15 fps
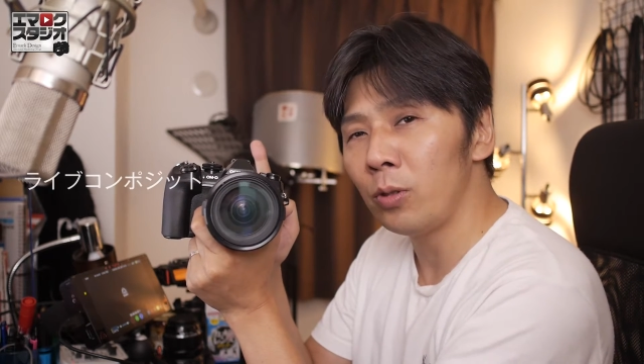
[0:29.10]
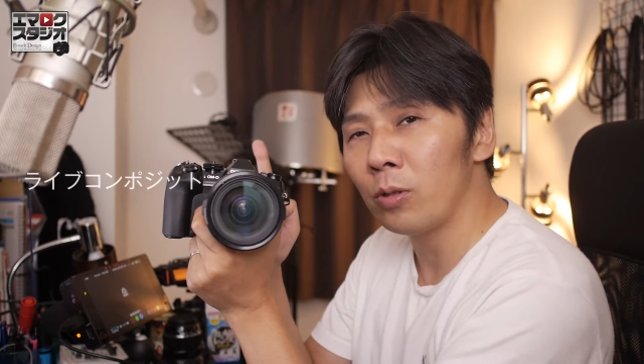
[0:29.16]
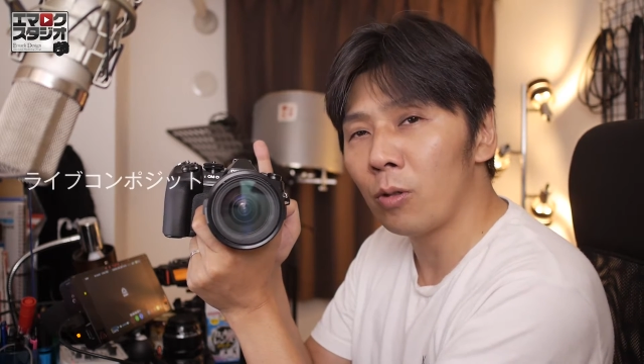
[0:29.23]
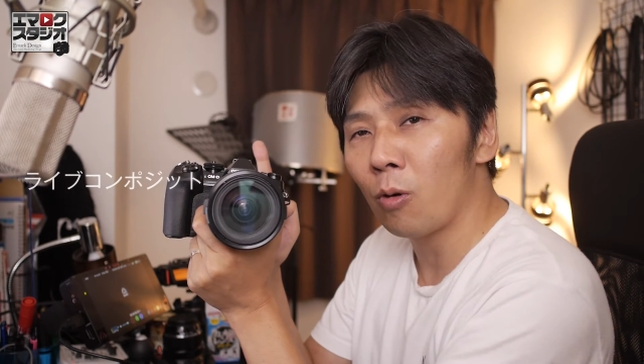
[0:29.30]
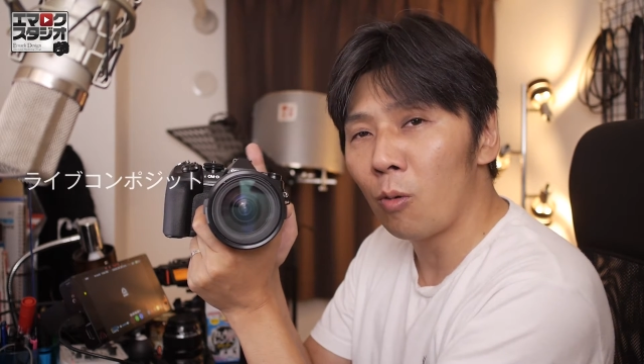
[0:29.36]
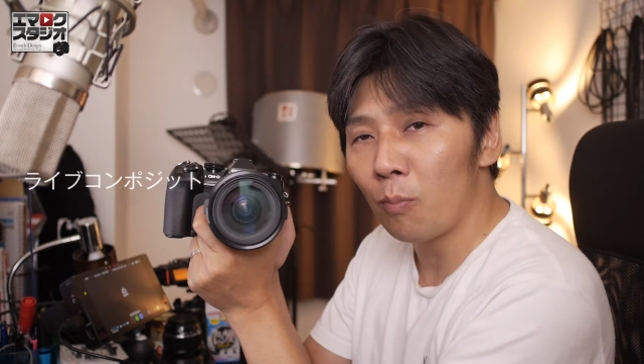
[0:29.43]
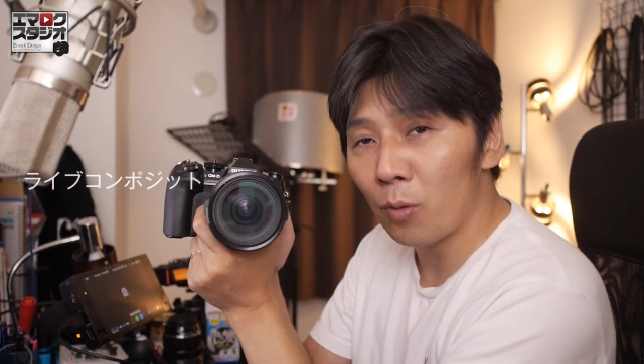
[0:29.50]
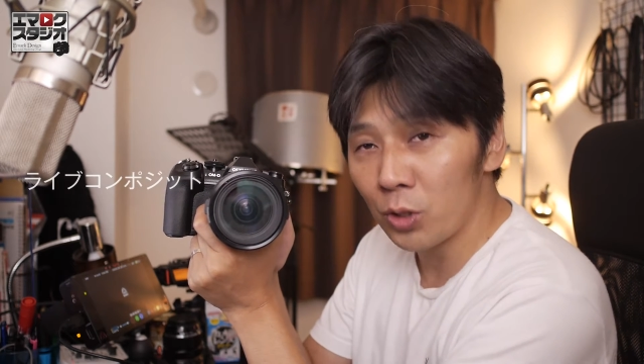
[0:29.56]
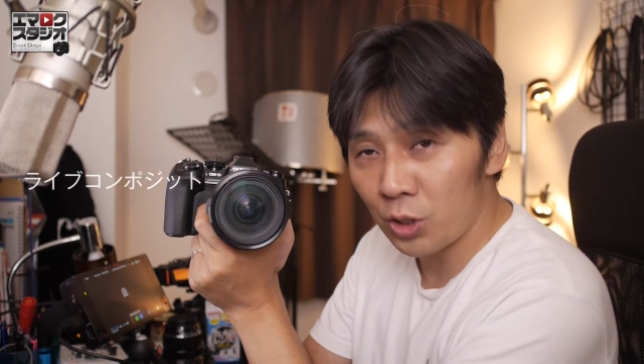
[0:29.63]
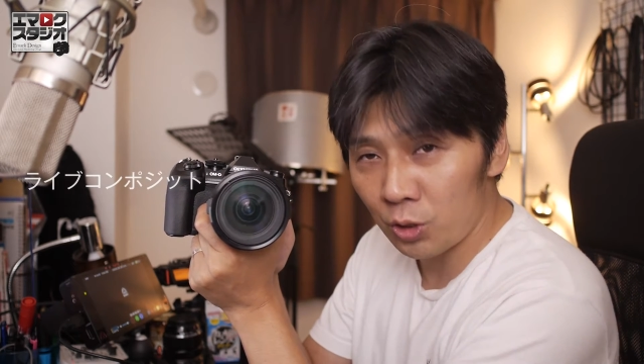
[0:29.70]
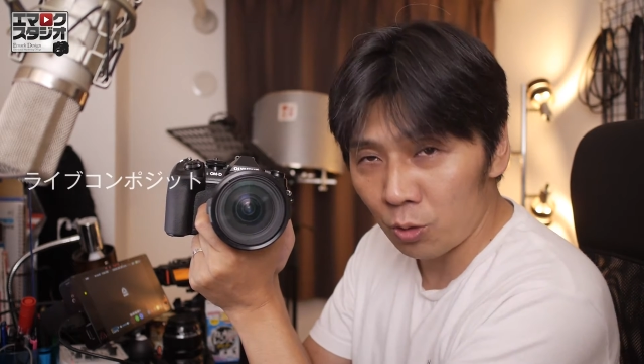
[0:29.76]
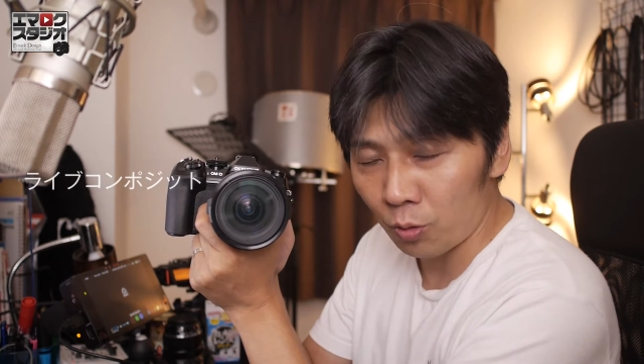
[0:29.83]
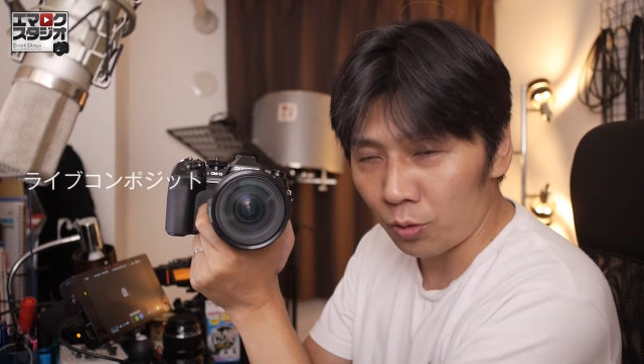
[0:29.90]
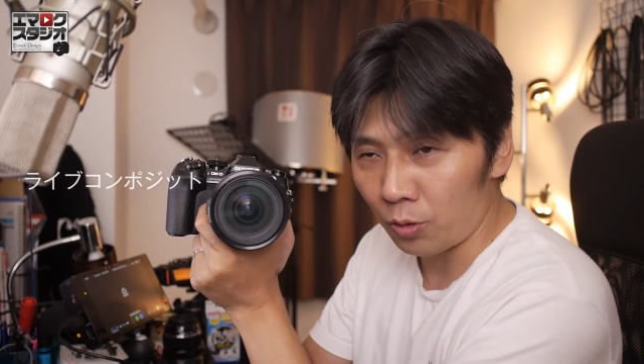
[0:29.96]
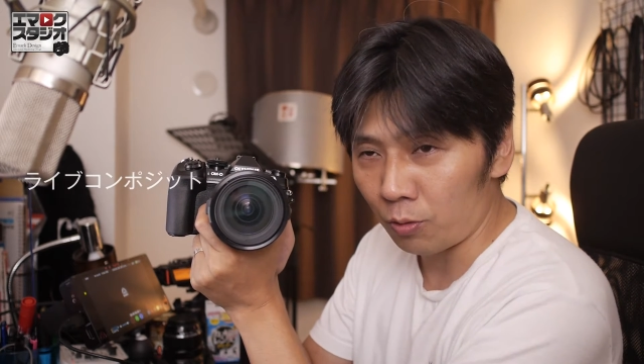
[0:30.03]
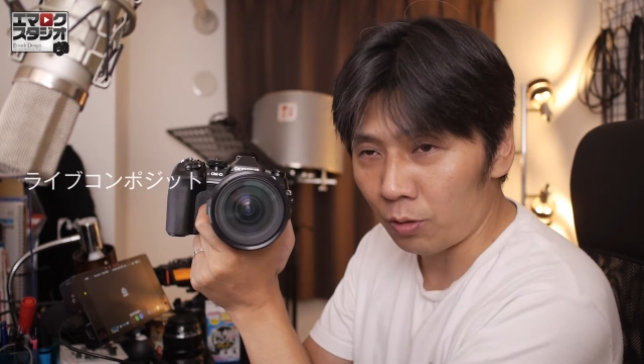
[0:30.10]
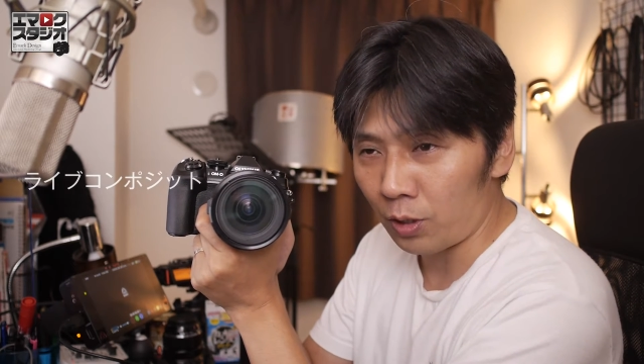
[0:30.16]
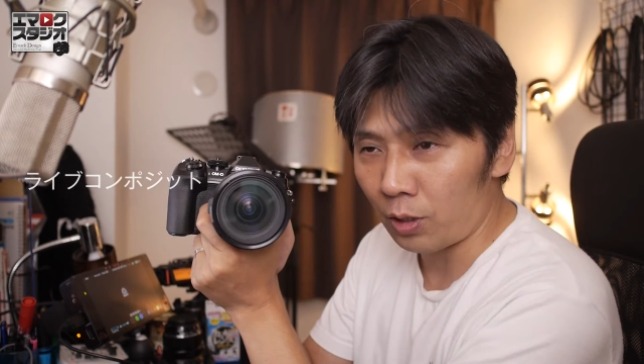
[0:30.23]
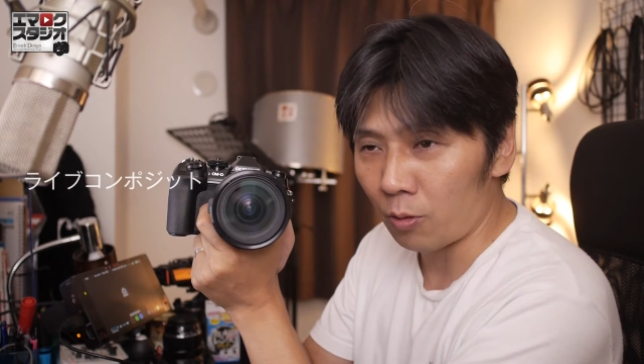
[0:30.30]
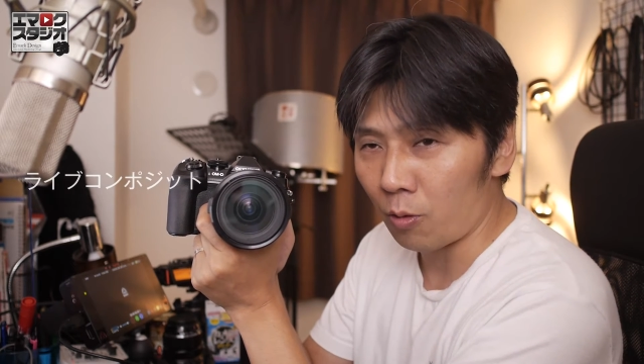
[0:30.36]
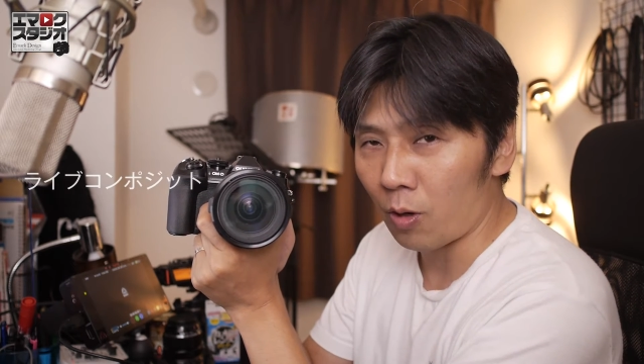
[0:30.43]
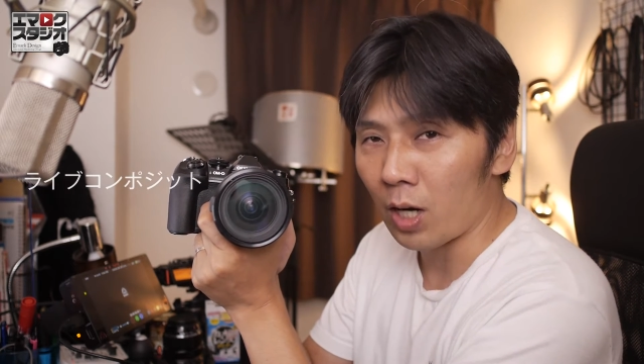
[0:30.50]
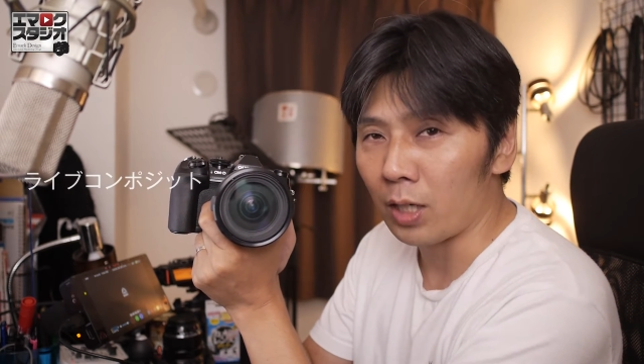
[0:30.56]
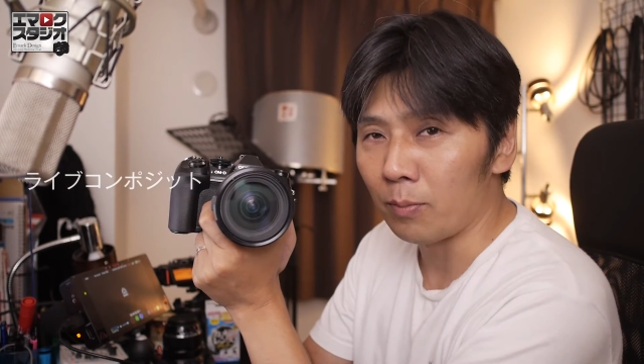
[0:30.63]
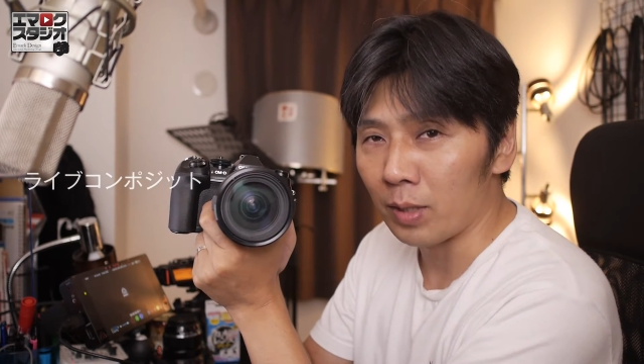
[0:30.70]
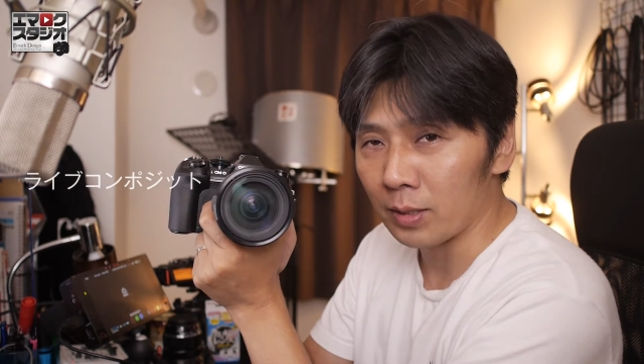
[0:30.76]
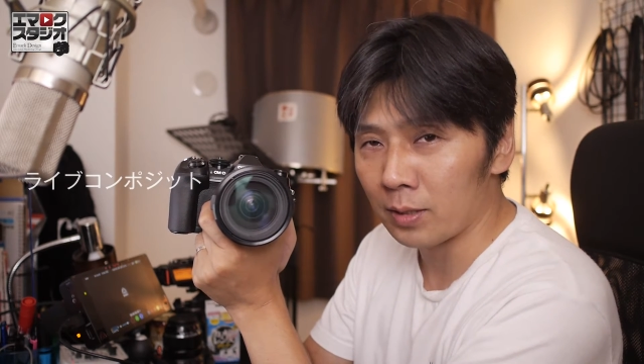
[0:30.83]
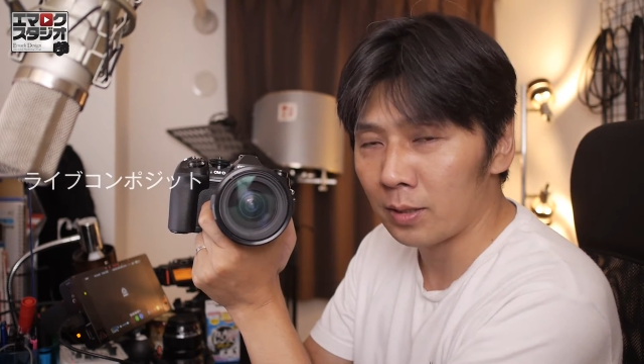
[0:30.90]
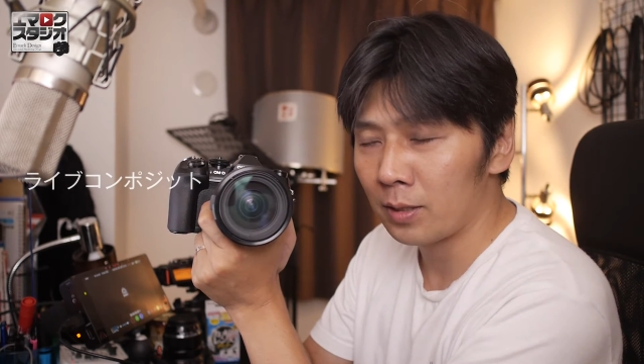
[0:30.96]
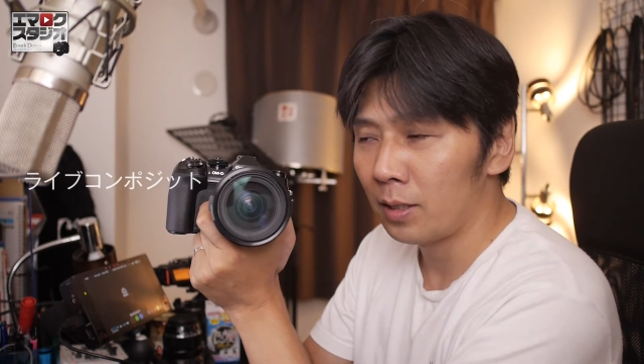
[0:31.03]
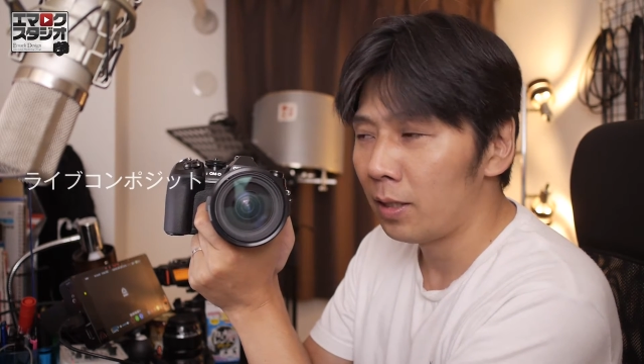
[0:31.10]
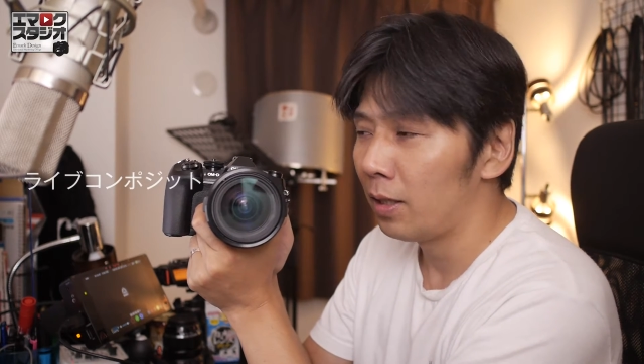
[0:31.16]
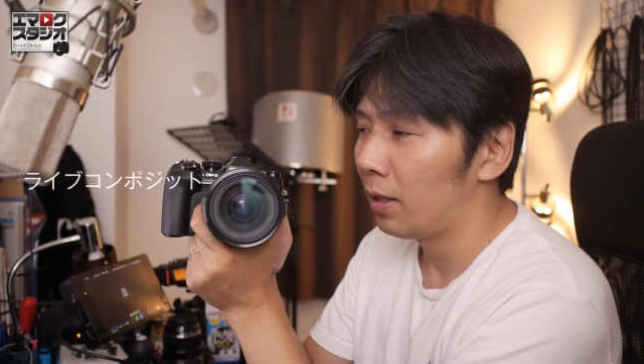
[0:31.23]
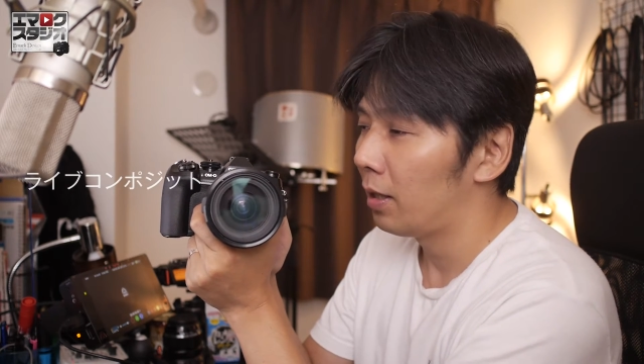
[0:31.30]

ブコンポジットっていう機能があります。